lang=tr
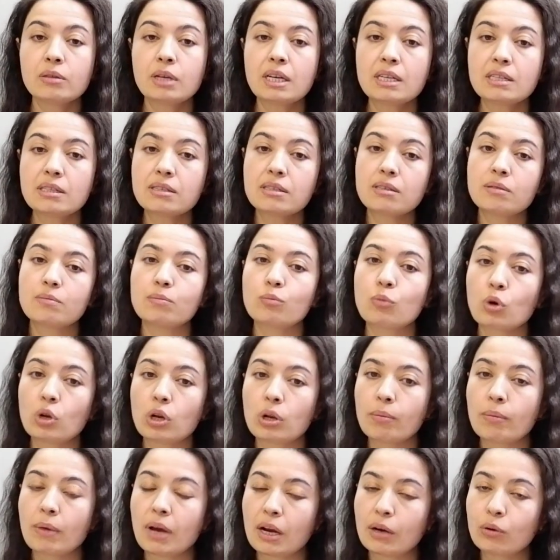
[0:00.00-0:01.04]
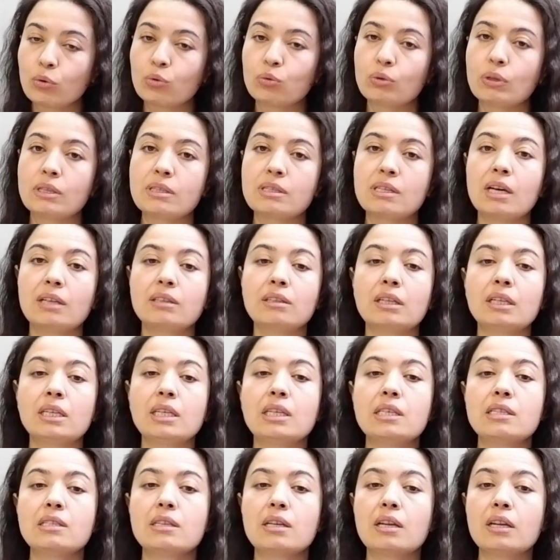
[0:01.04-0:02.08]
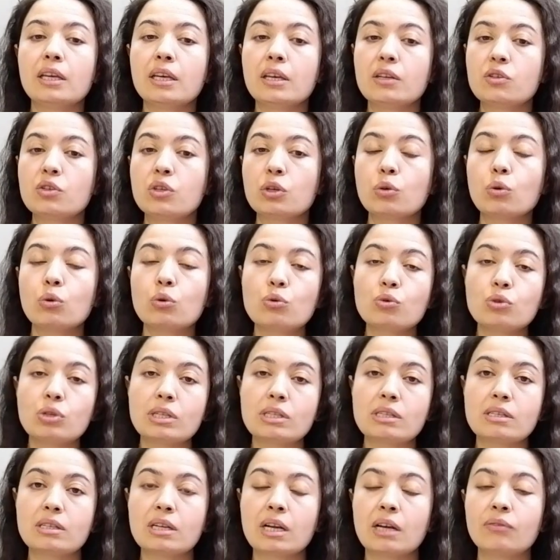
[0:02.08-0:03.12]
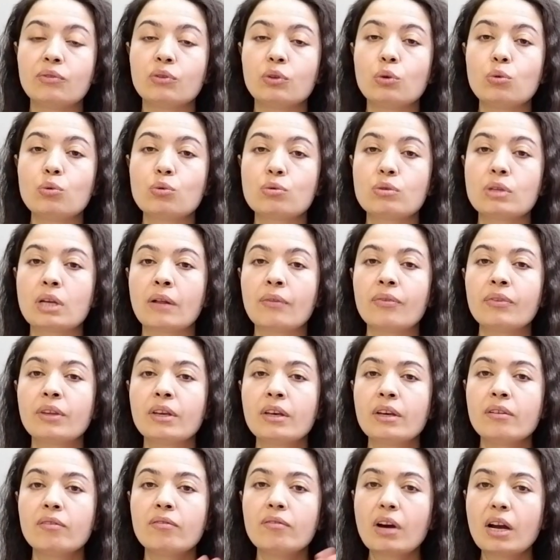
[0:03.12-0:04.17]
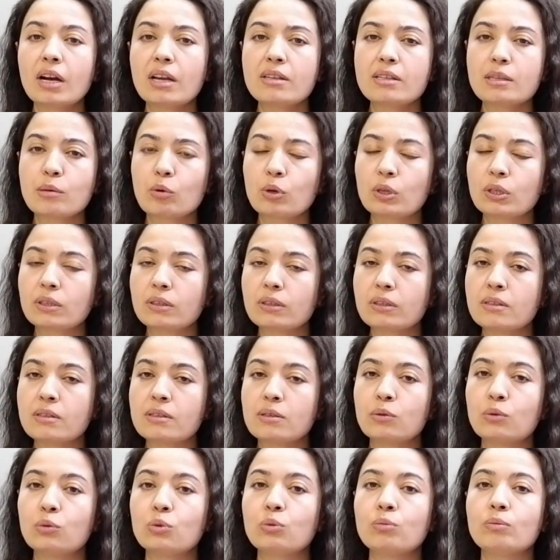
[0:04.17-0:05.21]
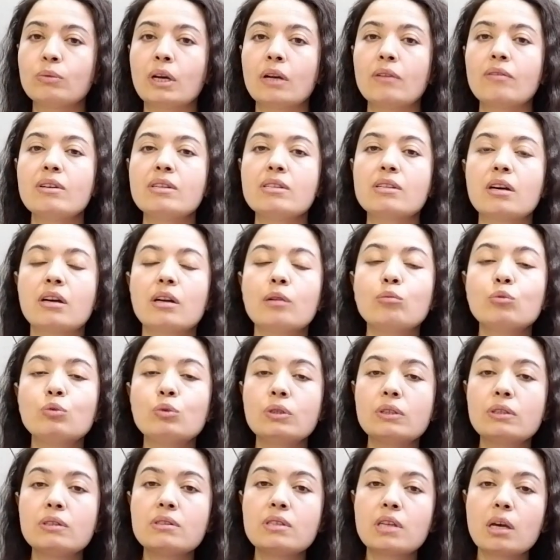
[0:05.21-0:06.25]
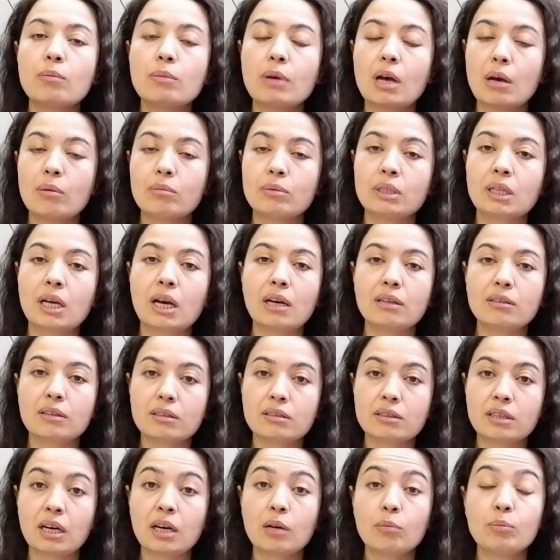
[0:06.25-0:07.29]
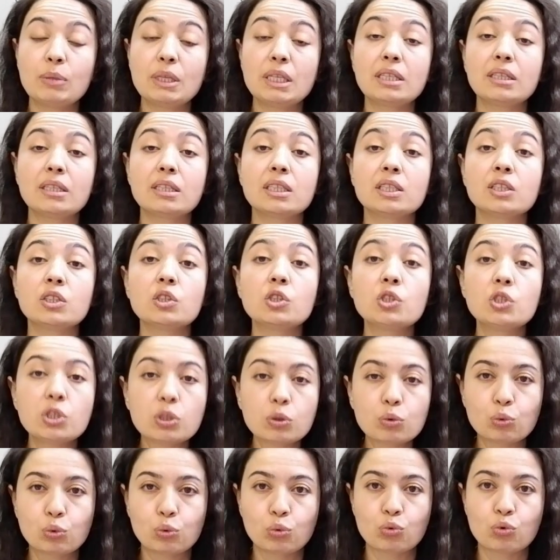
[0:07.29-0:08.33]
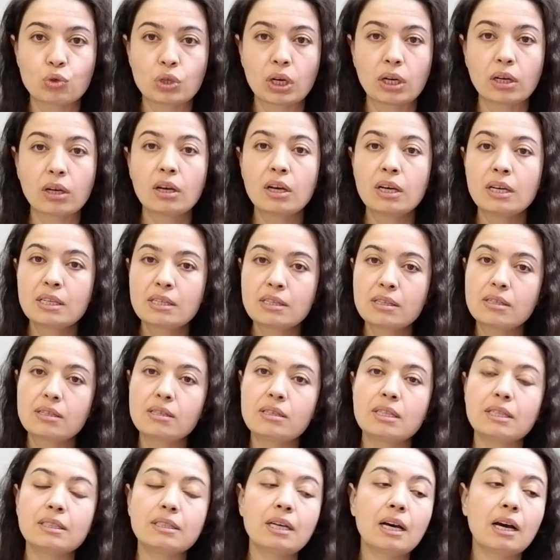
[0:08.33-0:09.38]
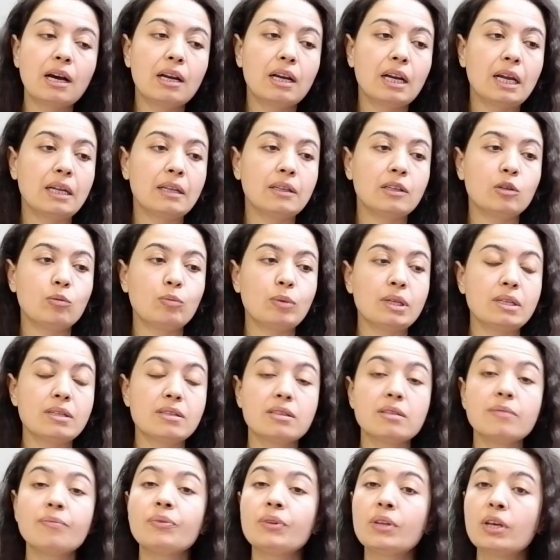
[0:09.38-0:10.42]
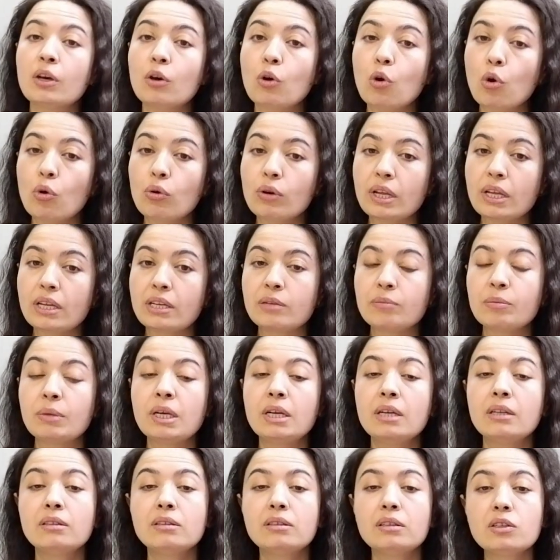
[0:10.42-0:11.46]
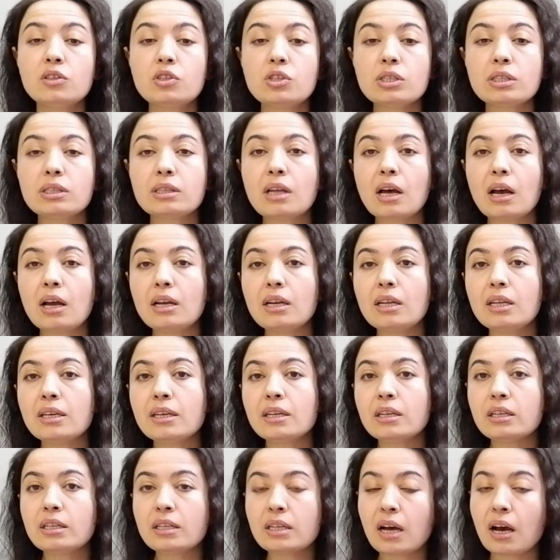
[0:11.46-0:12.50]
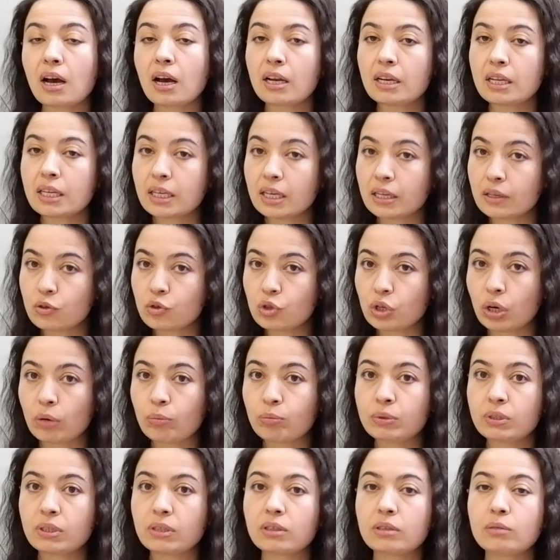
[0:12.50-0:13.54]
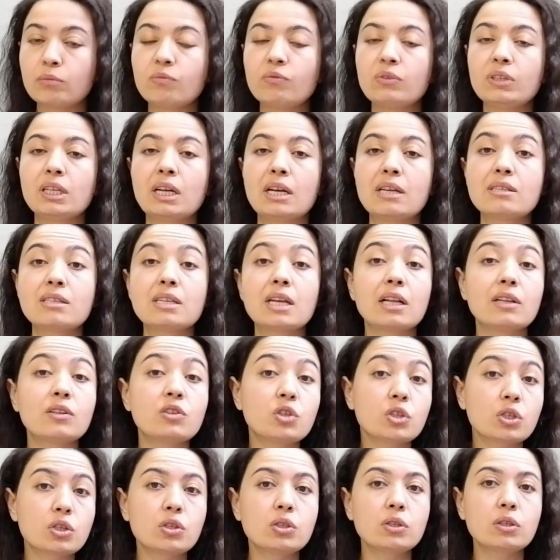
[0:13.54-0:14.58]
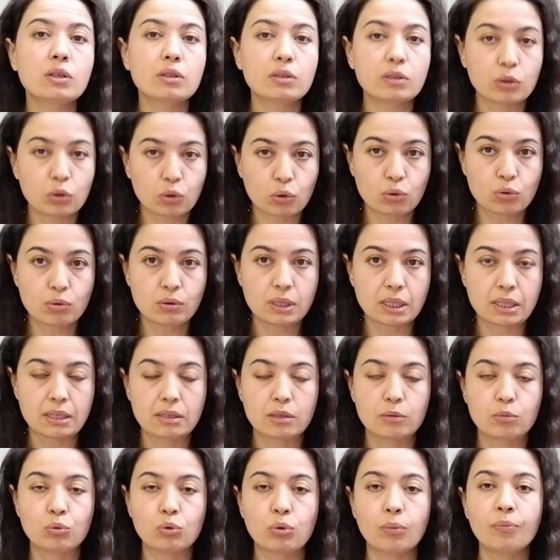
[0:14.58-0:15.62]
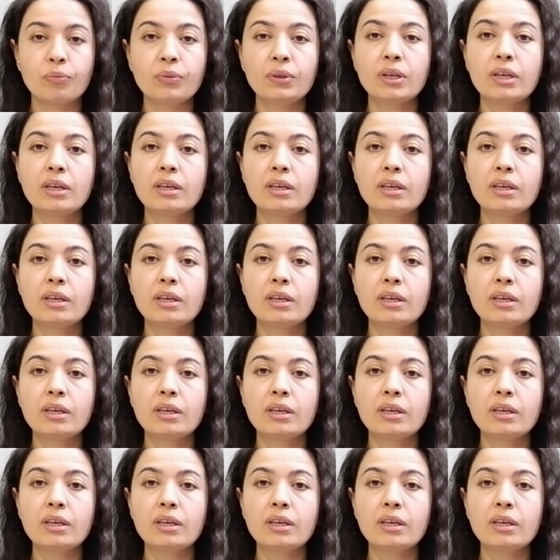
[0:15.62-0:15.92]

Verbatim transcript: Hazır böyle Merkür de zaten ikizlere geçecek 13 Haziran'da o yüzden var ise böyle krizli durumlar vesaire bunların tamamını adeta bir e, ışık tutacak. Siz de değerlendirmenizi öneririm. Taşıtlarla ilgili yine ani gelişen bir takım finansal çıkışları da gösterir bu.